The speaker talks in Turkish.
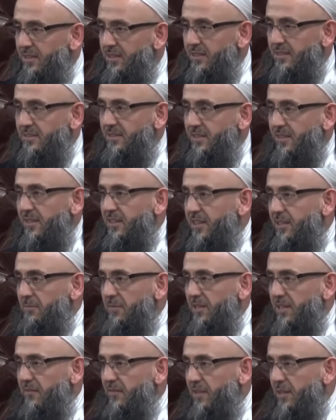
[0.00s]
Zekat
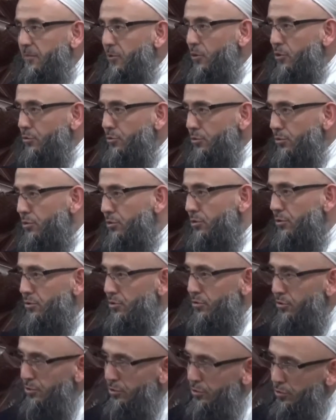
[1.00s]
kimlere verebiliyorduk?
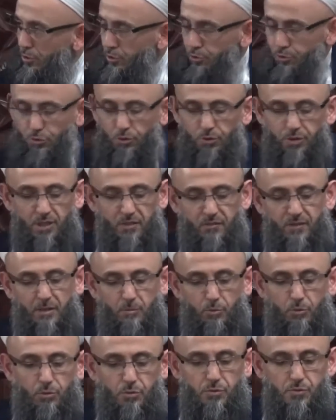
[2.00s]
Öşür onlara
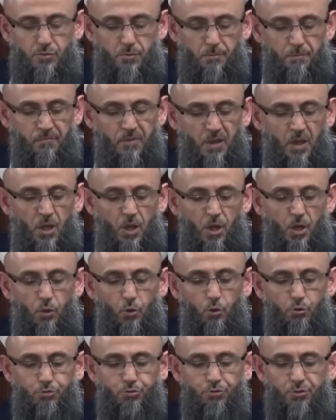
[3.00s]
verebiliyoruz.
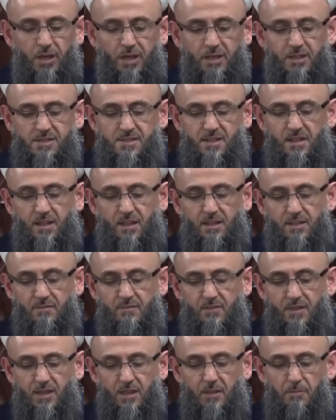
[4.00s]
Öşür aynı zekatın
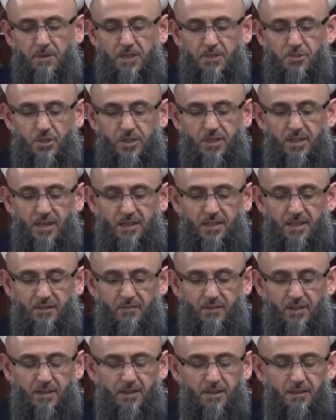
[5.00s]
verilebileceği yerlere
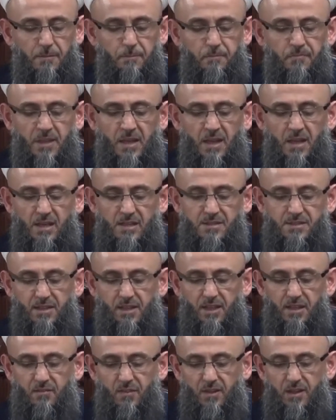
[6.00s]
verilir.
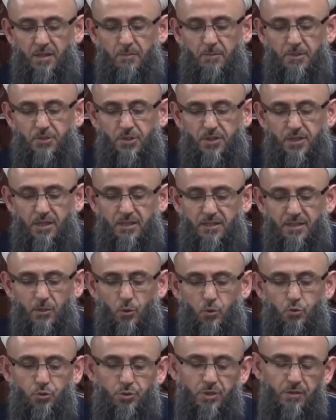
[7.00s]
Zekat verilemeyecek yerlere
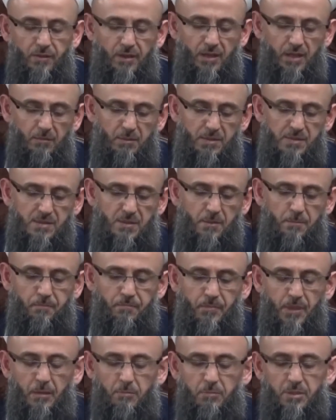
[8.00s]
öşür de verilemez
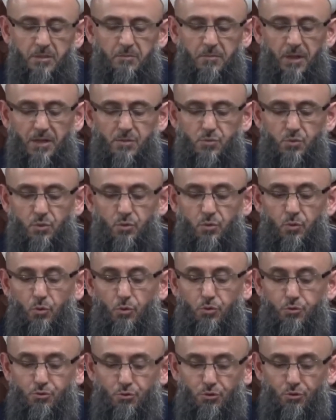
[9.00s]
bir mahsulün
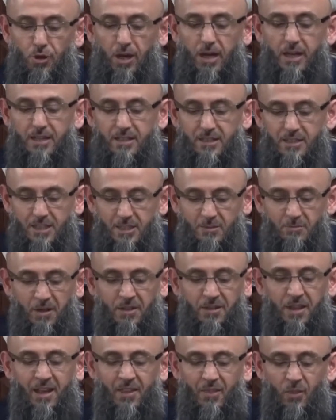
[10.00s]
öşürü
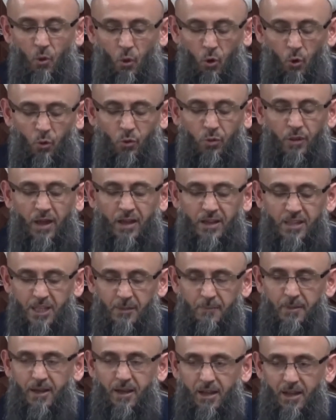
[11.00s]
ayrılmadan ondan
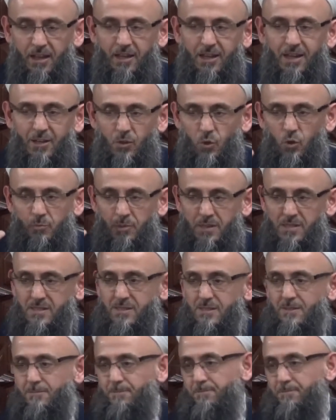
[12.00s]
yemek helal olmaz.